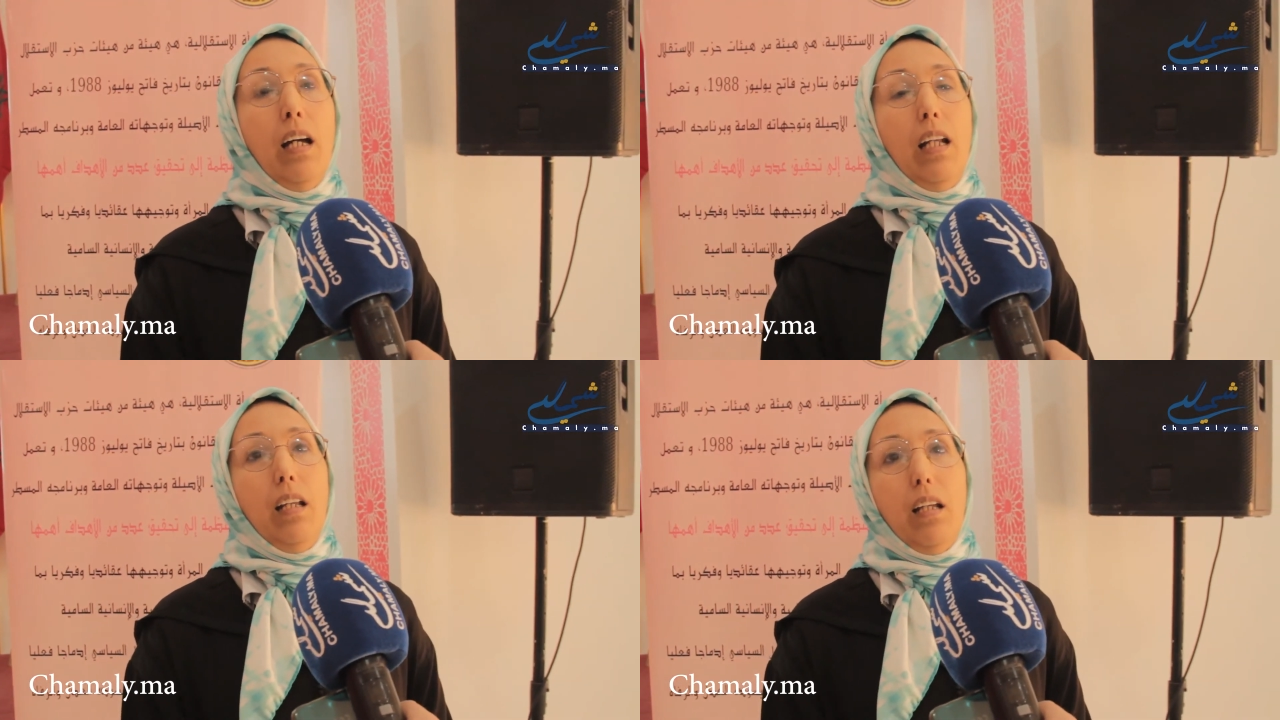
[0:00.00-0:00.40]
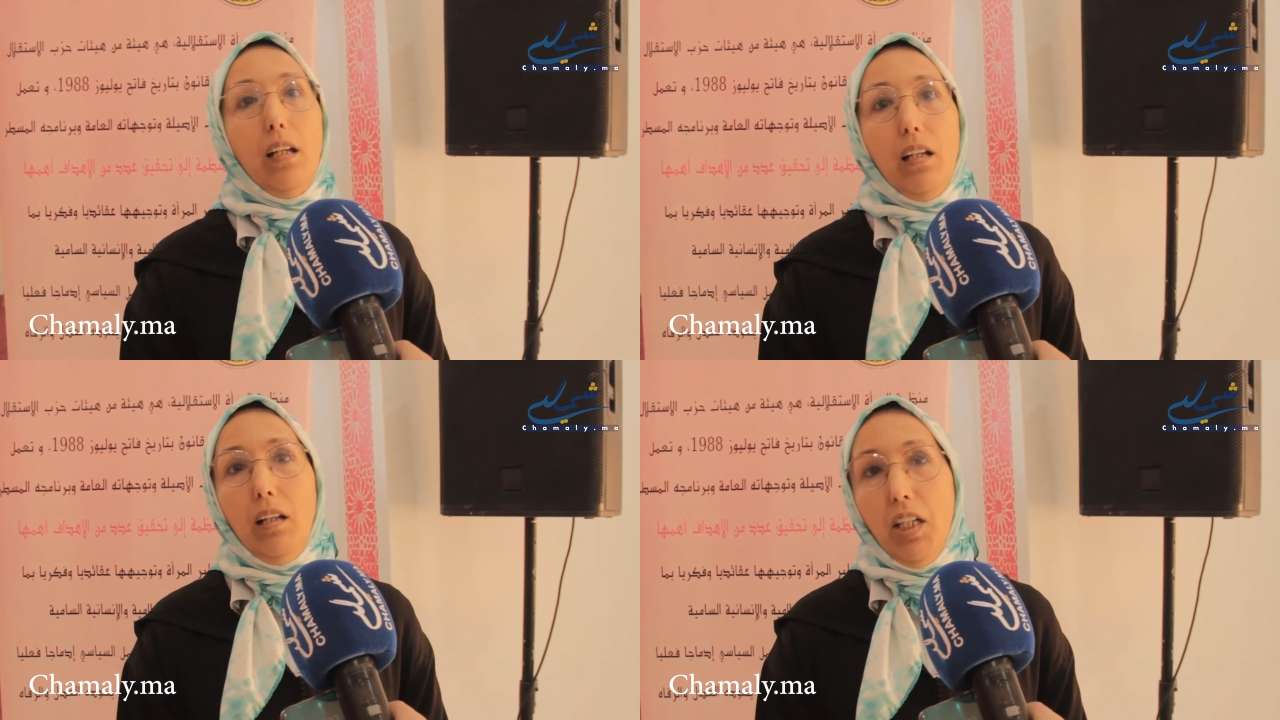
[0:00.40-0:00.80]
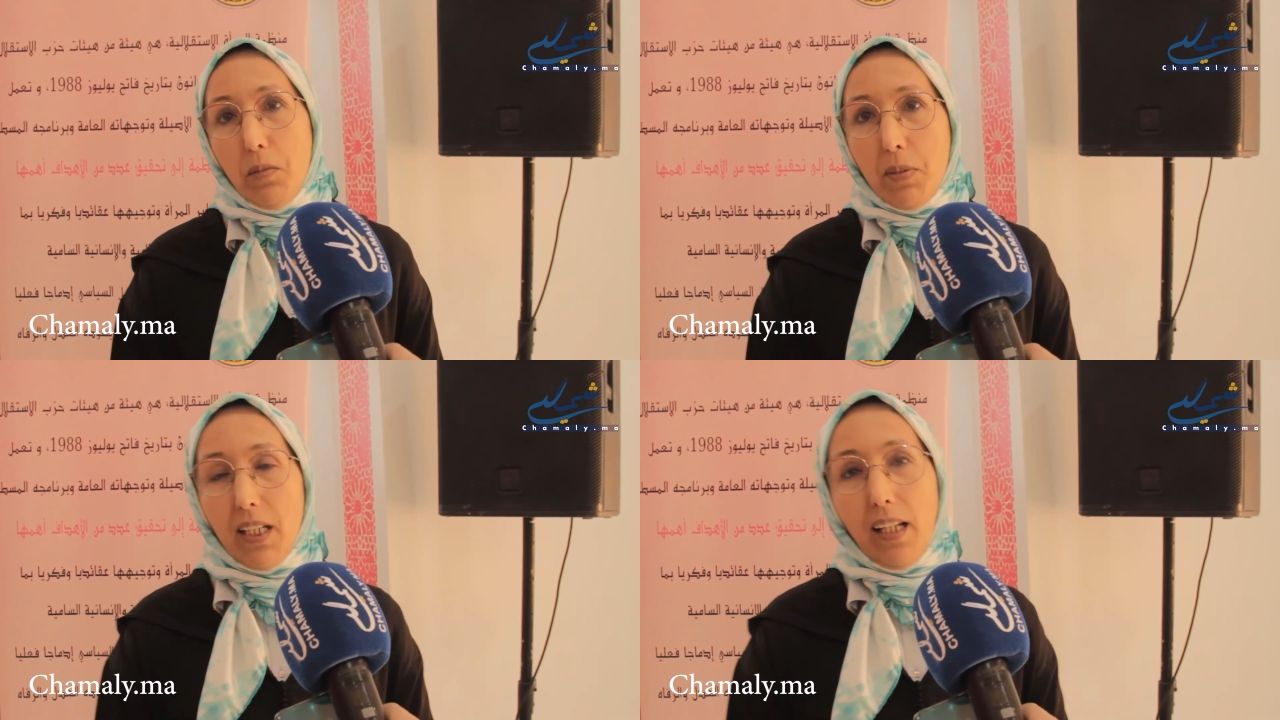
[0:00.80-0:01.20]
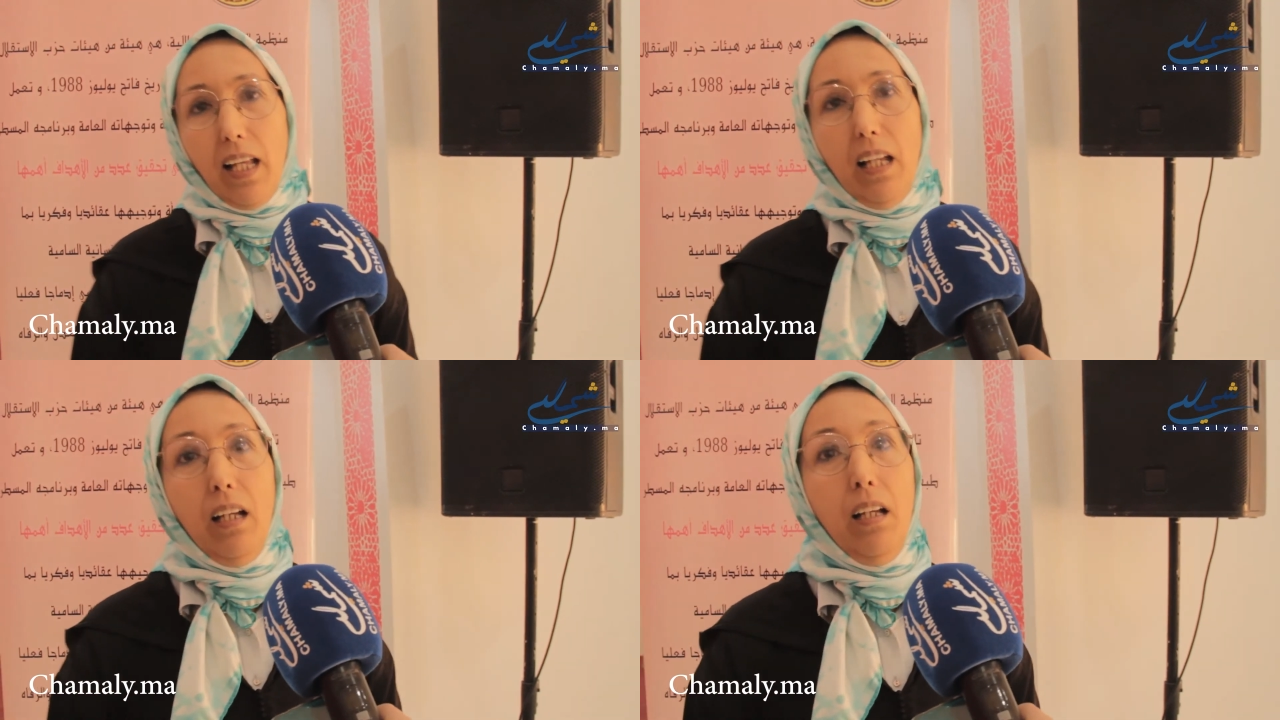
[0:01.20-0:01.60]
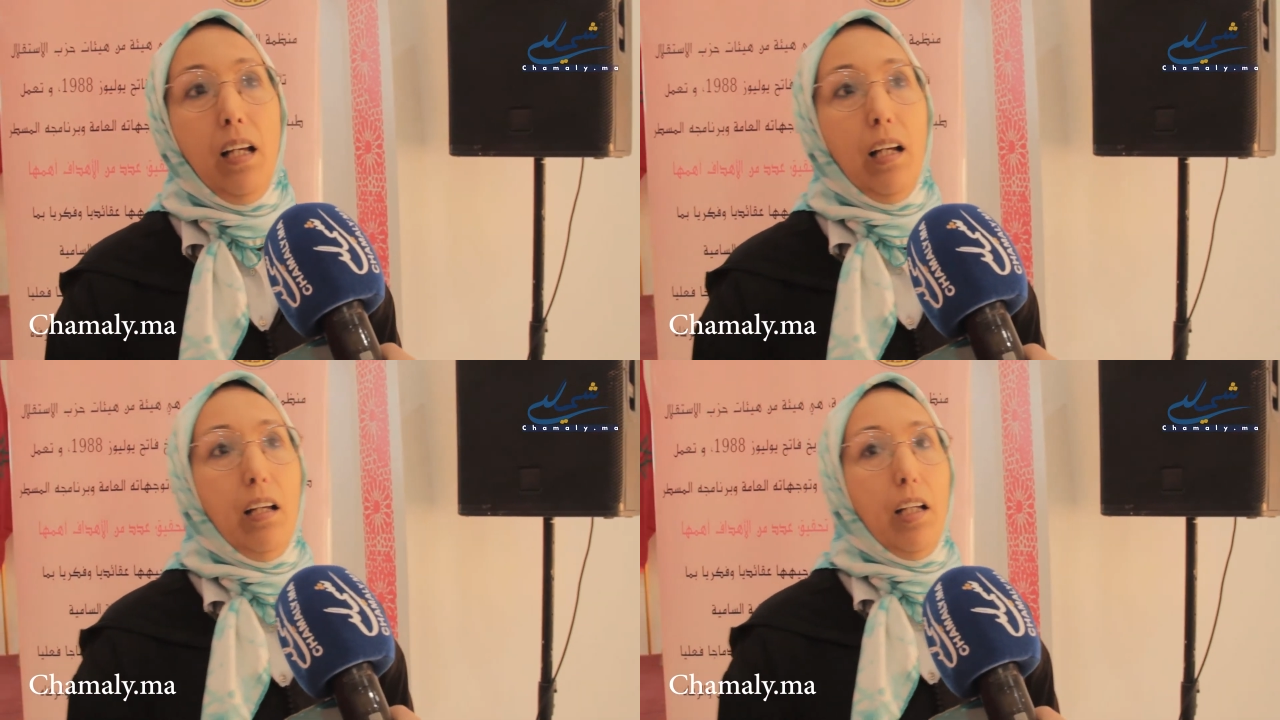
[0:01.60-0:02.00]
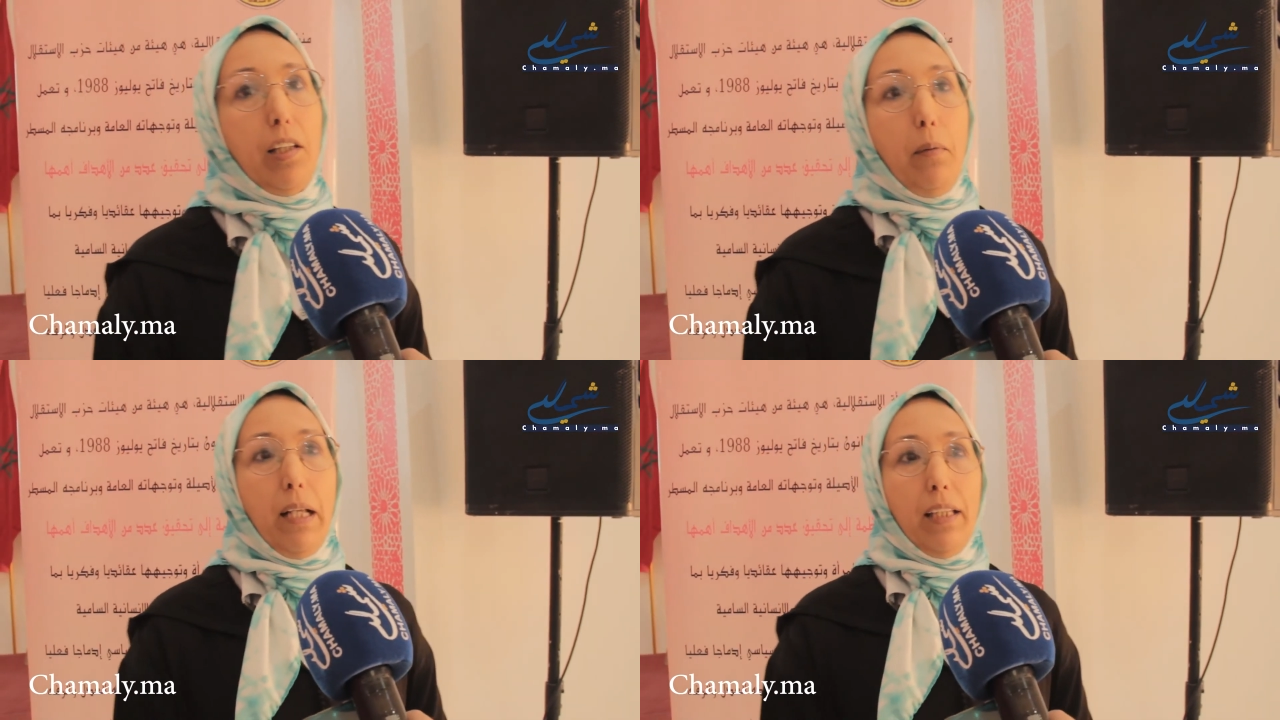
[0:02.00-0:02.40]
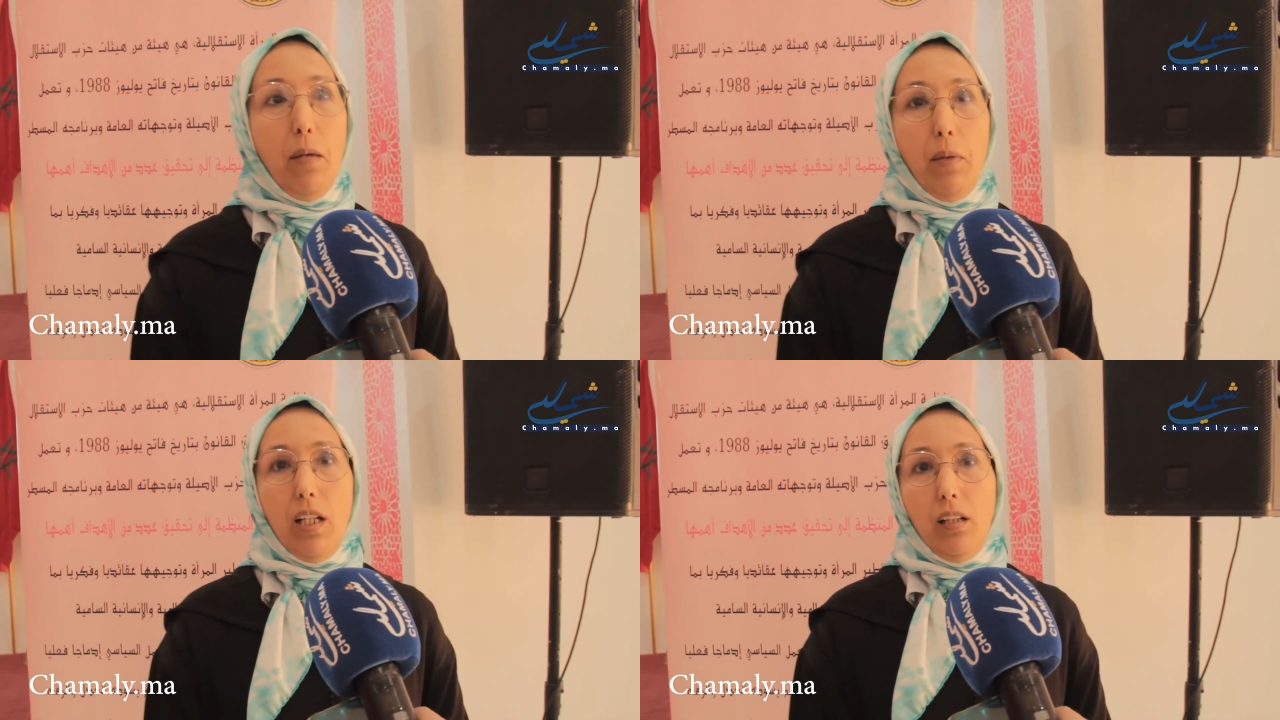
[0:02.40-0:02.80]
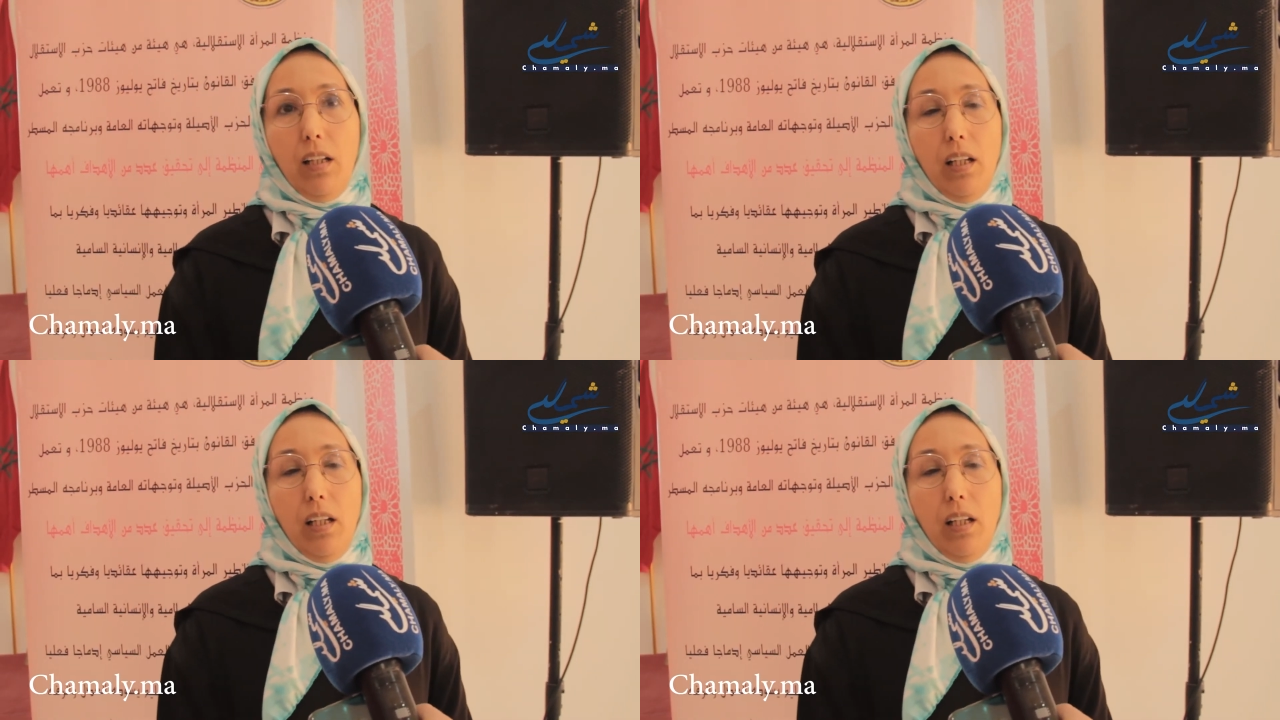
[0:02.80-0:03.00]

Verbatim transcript: لحزب الاستقلال آه، طبعا دعما